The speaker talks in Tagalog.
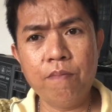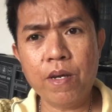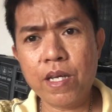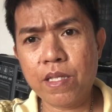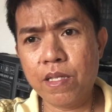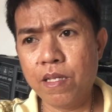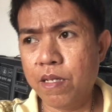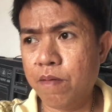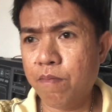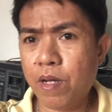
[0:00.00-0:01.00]
bakit,
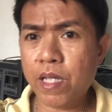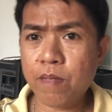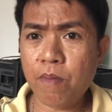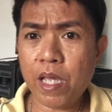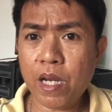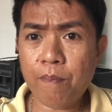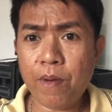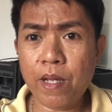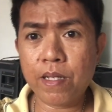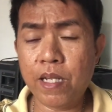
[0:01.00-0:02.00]
bakit mahirap
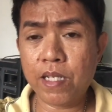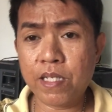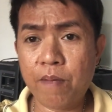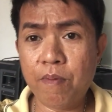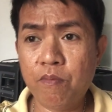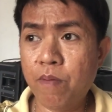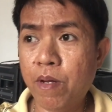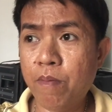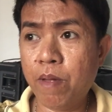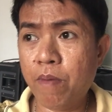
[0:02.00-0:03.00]
lang sinasabi mo? Di
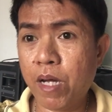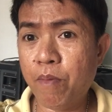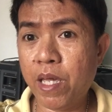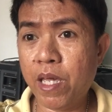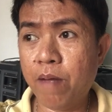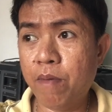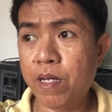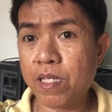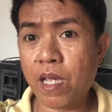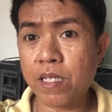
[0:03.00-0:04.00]
ba may mga
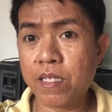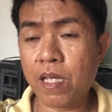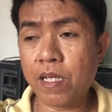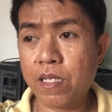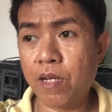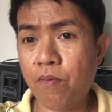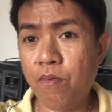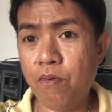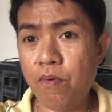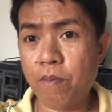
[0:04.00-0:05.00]
mayayaman at tigas-tigas din ng
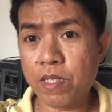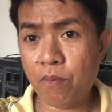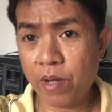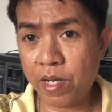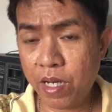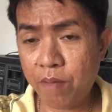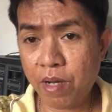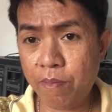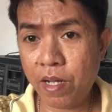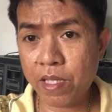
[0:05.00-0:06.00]
ulo, pasaway din ng
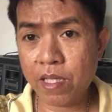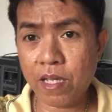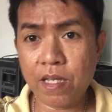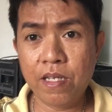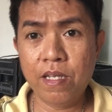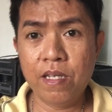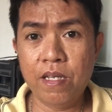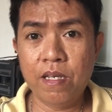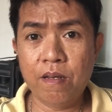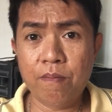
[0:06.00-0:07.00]
mga bata.
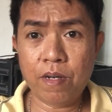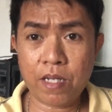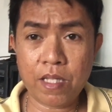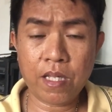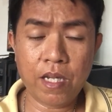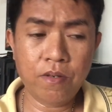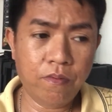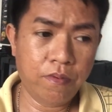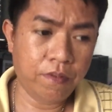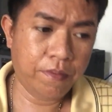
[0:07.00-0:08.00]
Bakit
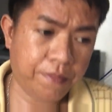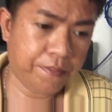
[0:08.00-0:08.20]
ganoon